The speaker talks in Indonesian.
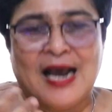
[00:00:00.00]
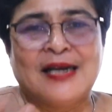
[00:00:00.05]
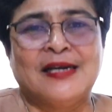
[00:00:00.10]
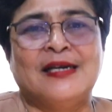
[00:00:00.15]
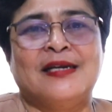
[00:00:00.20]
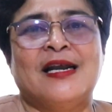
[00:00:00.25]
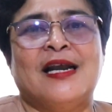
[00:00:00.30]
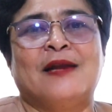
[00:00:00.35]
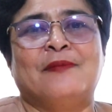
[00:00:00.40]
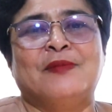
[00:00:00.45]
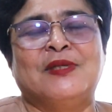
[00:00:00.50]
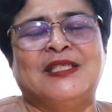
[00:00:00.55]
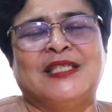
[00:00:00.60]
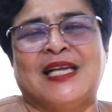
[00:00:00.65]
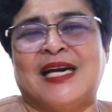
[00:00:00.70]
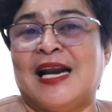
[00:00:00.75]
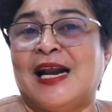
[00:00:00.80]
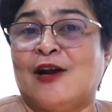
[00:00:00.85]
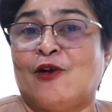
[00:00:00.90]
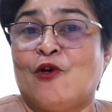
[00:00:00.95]
ada dalam
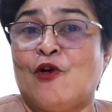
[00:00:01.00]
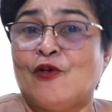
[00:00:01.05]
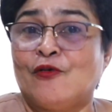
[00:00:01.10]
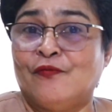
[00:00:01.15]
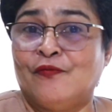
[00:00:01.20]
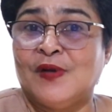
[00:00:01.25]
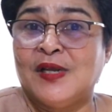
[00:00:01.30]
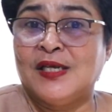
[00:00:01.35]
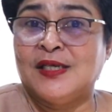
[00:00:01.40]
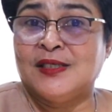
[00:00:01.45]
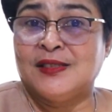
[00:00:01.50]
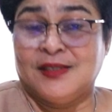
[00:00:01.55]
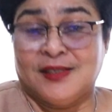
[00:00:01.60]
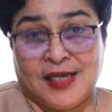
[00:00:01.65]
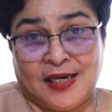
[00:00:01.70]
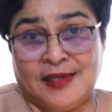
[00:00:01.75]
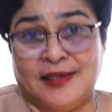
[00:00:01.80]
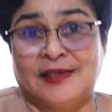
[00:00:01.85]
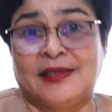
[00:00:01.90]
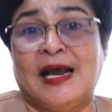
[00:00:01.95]
internal konflik,
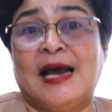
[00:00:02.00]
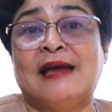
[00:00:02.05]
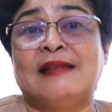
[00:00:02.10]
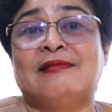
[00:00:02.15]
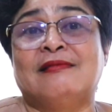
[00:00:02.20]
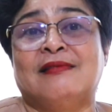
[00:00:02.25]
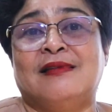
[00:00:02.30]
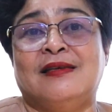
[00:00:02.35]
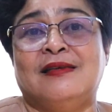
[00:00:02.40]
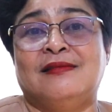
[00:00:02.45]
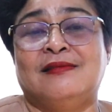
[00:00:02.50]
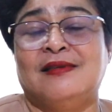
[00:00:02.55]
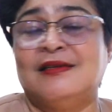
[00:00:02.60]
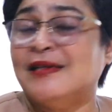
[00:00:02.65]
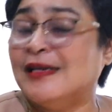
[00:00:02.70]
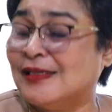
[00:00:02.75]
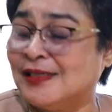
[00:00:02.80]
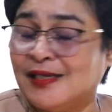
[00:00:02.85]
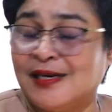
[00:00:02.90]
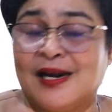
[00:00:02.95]
sakit hati,
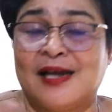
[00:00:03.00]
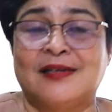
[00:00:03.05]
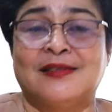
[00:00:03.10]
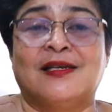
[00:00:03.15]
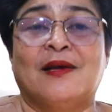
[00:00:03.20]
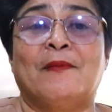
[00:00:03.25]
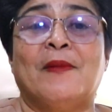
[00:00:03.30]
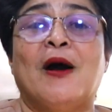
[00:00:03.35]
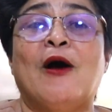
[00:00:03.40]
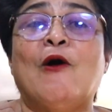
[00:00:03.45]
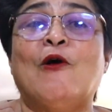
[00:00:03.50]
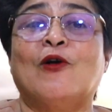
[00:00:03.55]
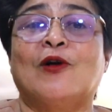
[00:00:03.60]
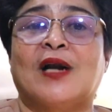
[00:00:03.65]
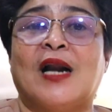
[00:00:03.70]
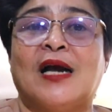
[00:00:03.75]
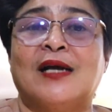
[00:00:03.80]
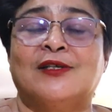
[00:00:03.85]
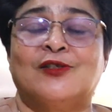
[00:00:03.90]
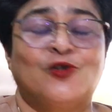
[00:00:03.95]
tidak senang sama
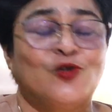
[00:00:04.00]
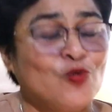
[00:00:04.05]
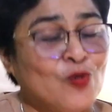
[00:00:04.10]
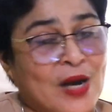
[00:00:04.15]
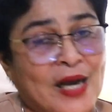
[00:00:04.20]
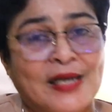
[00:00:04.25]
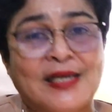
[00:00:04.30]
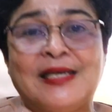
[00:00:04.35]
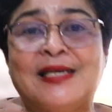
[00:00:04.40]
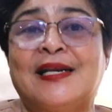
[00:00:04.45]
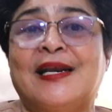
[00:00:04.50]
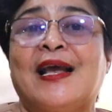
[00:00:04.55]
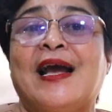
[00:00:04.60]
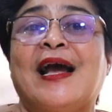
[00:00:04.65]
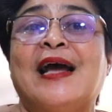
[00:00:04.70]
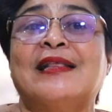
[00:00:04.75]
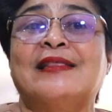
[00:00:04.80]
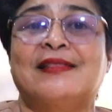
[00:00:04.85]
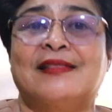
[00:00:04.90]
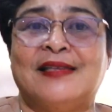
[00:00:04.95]
orang, suka iri
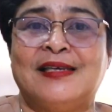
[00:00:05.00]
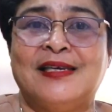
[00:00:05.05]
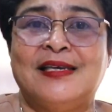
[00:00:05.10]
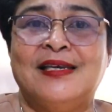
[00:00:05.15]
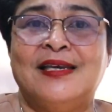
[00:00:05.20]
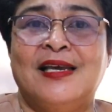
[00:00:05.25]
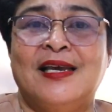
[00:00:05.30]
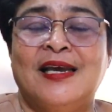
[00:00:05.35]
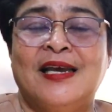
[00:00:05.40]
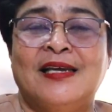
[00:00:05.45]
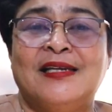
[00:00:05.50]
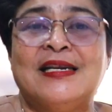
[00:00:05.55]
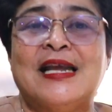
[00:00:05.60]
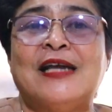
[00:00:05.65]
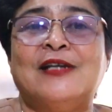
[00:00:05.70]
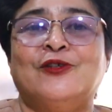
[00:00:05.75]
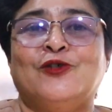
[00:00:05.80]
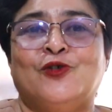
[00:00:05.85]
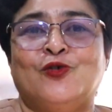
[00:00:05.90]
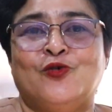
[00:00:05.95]
hati,
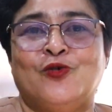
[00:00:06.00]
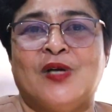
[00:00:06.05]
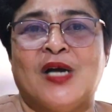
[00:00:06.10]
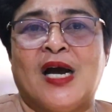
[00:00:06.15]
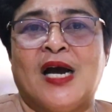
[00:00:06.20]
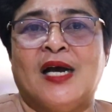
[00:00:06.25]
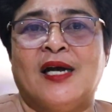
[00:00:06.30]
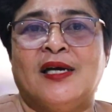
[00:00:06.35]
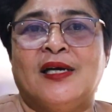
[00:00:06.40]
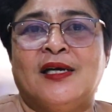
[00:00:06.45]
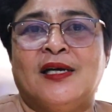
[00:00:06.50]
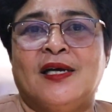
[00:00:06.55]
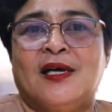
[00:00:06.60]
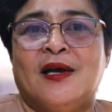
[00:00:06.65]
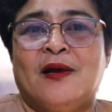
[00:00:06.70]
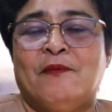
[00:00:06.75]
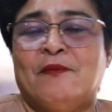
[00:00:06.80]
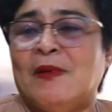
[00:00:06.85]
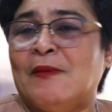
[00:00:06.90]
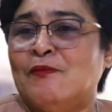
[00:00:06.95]
dan juga
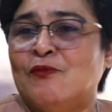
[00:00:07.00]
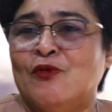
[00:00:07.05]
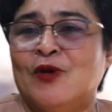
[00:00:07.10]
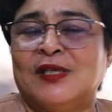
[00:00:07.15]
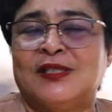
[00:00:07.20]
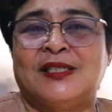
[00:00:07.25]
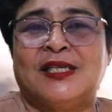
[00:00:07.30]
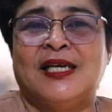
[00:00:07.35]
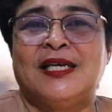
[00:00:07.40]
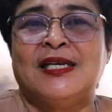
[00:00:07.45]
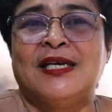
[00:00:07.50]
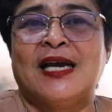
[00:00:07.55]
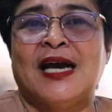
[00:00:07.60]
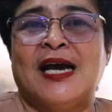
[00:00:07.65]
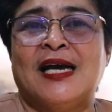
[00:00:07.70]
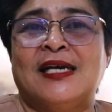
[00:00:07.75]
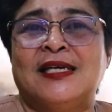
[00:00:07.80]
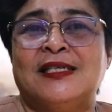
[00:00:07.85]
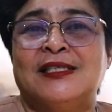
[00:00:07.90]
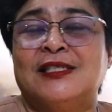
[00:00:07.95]
membuat
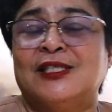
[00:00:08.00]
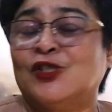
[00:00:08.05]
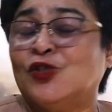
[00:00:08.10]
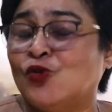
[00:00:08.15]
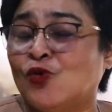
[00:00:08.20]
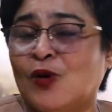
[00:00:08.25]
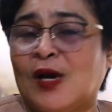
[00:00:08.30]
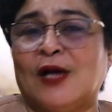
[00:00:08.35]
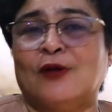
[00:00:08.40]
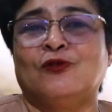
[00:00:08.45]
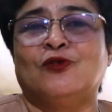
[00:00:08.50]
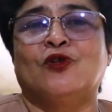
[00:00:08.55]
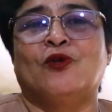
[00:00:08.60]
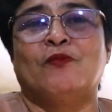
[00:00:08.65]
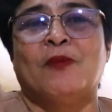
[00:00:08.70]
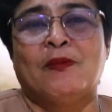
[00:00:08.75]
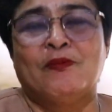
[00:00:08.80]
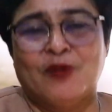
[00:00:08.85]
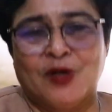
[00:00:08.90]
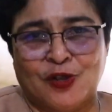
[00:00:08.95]
sehingga suka
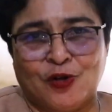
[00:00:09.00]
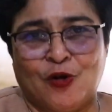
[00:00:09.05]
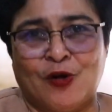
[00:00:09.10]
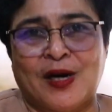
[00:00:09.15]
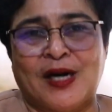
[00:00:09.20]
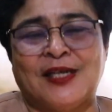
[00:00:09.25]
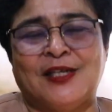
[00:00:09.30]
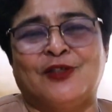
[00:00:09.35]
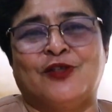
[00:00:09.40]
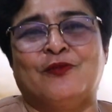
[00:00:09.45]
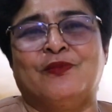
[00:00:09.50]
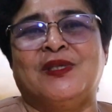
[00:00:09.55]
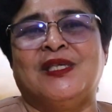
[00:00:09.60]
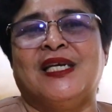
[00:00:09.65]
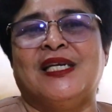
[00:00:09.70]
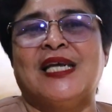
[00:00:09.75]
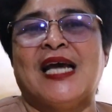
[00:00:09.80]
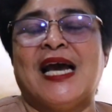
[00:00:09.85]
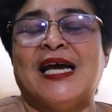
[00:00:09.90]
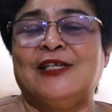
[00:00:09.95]
untuk membuat orang itu
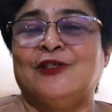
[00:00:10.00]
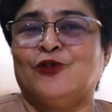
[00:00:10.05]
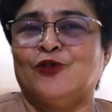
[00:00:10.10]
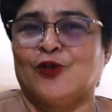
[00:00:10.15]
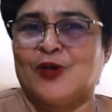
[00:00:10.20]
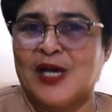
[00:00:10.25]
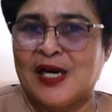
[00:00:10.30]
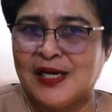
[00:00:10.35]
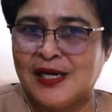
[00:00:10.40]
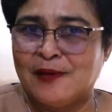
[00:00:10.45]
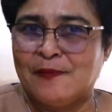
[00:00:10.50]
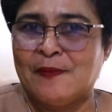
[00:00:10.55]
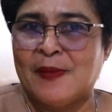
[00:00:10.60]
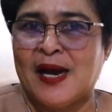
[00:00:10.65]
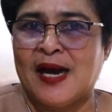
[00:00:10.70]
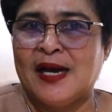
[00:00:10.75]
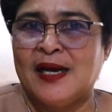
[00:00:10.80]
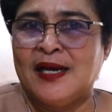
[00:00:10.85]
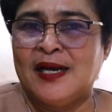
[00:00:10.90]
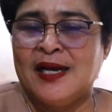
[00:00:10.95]
menjadi hancur dan
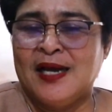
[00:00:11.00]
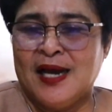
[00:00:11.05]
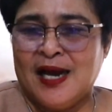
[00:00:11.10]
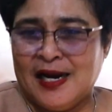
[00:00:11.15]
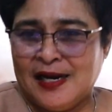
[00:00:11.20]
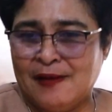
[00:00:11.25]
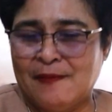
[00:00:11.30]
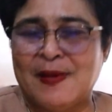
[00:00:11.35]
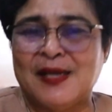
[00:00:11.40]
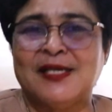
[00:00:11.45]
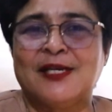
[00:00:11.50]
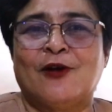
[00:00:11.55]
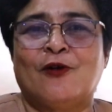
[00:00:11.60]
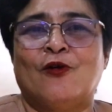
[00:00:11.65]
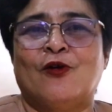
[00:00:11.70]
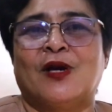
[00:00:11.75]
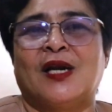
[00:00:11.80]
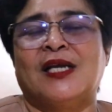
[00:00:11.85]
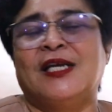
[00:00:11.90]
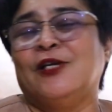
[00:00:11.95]
lemah. Ada banyak
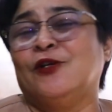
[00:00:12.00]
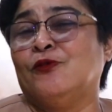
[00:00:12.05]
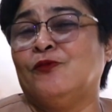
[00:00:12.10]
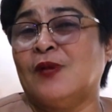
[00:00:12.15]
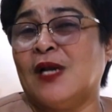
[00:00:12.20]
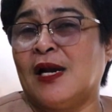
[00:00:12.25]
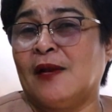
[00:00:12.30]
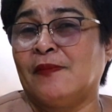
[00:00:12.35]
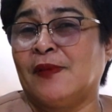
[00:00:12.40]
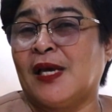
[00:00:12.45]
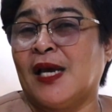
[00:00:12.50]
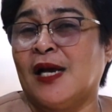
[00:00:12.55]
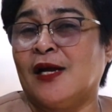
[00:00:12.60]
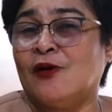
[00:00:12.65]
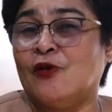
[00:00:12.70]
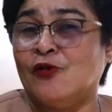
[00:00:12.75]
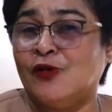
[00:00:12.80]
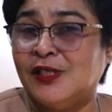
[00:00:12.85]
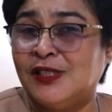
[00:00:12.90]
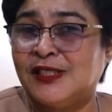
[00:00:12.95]
orang hidup dalam
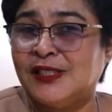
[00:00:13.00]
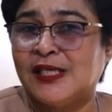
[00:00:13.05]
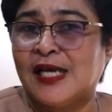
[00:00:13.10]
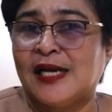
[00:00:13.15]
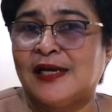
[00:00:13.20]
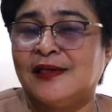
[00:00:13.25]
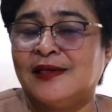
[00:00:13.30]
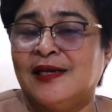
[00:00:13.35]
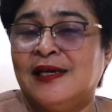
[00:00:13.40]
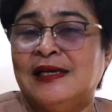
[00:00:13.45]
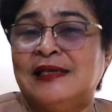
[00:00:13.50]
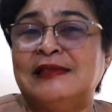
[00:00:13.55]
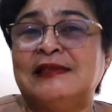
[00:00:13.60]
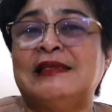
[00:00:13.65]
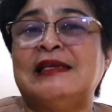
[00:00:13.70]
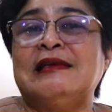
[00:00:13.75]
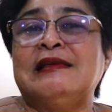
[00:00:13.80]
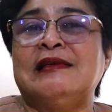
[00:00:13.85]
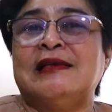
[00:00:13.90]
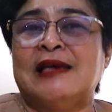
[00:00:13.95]
keegoisan,
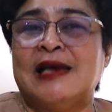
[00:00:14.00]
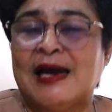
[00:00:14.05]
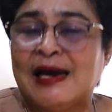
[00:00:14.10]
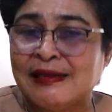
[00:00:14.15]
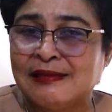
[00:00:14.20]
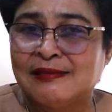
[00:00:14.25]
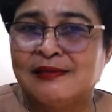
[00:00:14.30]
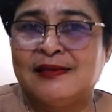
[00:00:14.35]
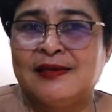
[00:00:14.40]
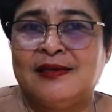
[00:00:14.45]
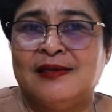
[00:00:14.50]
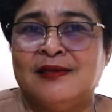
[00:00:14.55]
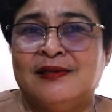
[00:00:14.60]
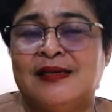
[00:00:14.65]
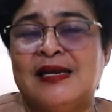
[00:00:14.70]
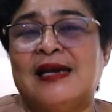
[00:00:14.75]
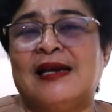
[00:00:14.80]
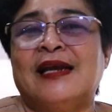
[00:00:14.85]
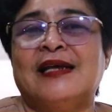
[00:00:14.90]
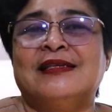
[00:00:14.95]
tinggi hati,
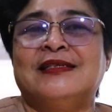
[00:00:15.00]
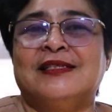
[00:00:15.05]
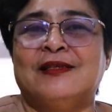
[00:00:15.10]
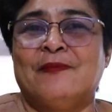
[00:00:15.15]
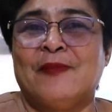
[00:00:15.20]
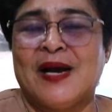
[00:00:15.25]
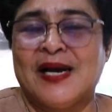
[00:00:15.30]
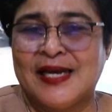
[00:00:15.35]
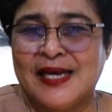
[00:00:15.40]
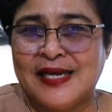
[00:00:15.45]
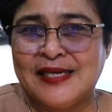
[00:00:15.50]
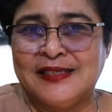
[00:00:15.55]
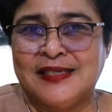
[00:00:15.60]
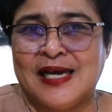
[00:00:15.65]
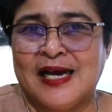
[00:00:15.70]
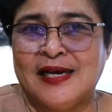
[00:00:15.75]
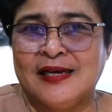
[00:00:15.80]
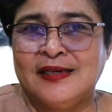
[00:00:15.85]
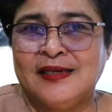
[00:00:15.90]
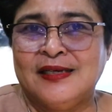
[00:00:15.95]
dan lain
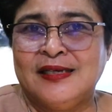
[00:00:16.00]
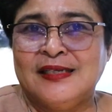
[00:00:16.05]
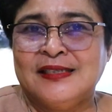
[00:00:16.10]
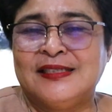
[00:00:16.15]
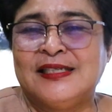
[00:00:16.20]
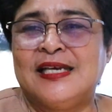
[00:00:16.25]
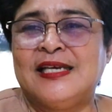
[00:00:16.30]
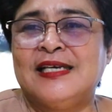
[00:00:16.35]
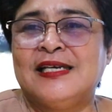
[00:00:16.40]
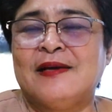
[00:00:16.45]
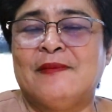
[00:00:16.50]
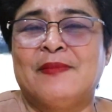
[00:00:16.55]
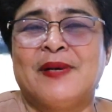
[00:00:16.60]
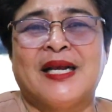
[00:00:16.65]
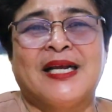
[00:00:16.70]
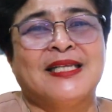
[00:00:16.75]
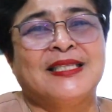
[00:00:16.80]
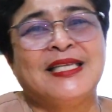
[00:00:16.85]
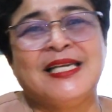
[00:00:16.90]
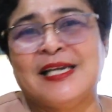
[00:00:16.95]
sebagainya, sehingga
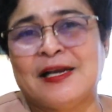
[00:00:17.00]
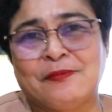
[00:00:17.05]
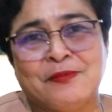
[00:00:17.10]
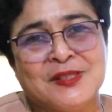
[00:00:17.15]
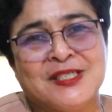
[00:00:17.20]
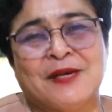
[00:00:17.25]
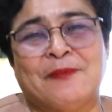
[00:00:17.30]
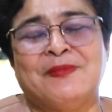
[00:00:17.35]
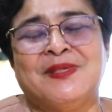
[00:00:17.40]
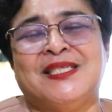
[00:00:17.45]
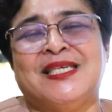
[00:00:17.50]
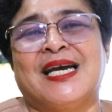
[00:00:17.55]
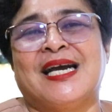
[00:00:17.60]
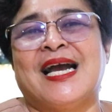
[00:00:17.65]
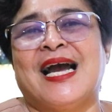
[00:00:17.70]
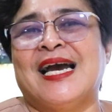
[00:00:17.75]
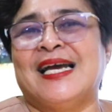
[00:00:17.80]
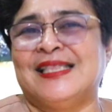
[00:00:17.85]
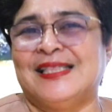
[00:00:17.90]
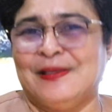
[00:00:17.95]
mereka tidak bisa
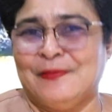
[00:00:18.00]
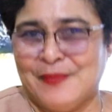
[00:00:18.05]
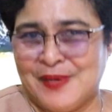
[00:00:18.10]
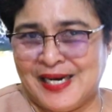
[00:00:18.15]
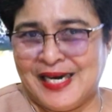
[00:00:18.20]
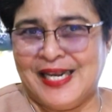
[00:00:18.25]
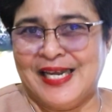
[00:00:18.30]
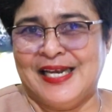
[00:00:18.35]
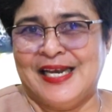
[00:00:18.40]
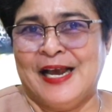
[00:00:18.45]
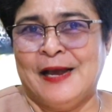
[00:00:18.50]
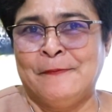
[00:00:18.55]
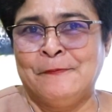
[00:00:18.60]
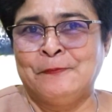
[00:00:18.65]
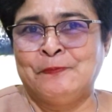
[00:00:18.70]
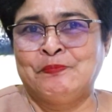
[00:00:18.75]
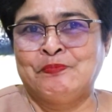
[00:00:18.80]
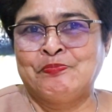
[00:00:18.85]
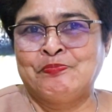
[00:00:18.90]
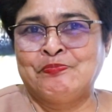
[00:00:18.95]
menjaga hati mereka.
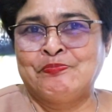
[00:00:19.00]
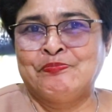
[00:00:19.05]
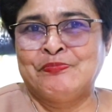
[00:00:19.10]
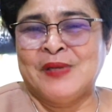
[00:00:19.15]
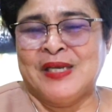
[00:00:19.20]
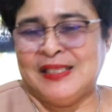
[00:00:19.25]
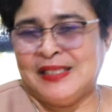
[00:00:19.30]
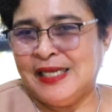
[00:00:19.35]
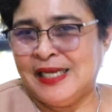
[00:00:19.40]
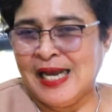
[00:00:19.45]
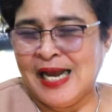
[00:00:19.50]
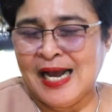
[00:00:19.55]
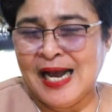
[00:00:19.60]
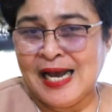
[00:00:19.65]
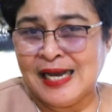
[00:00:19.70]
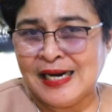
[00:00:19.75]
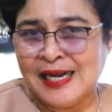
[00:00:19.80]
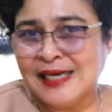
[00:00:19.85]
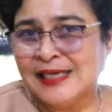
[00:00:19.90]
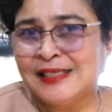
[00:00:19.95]
Ketika
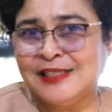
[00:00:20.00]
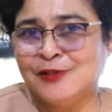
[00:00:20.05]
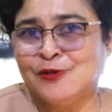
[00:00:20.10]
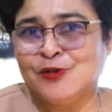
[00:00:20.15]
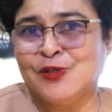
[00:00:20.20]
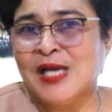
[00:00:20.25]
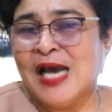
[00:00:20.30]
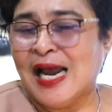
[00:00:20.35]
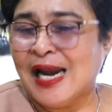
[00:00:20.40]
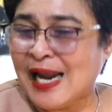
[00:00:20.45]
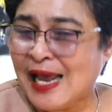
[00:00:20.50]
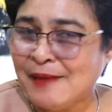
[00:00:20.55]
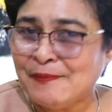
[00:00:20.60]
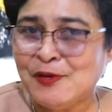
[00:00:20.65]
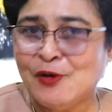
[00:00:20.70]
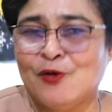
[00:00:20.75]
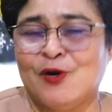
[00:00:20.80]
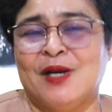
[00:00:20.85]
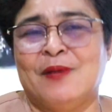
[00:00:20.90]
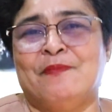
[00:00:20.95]
hal-hal itu
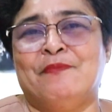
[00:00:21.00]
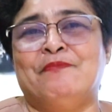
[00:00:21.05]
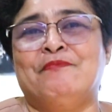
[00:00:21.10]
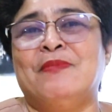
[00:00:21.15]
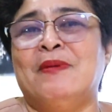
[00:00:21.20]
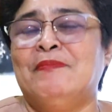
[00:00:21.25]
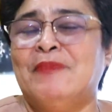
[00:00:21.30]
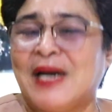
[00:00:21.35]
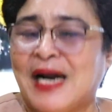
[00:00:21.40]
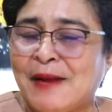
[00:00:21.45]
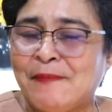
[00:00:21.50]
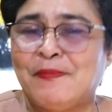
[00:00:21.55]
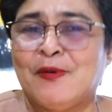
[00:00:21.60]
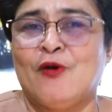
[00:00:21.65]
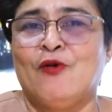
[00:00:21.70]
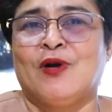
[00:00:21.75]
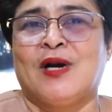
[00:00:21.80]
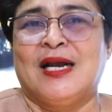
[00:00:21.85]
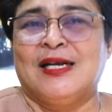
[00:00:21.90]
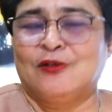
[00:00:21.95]
dialami oleh
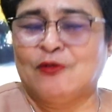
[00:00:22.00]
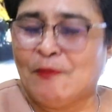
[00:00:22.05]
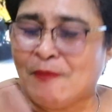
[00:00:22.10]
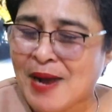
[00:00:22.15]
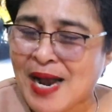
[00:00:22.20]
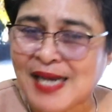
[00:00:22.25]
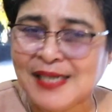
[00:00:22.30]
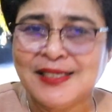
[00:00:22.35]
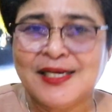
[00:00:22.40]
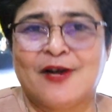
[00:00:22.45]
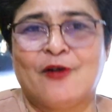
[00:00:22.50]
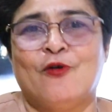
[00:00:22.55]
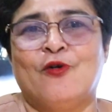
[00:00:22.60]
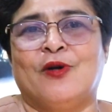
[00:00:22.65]
beberapa orang atau banyak